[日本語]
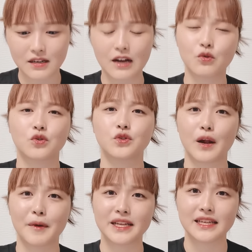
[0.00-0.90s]
韓国
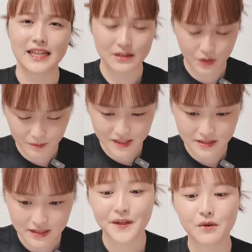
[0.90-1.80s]
ドラマになっておりま
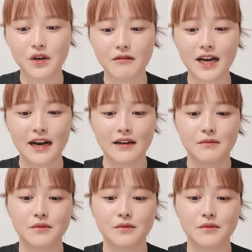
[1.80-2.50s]
すでこれは「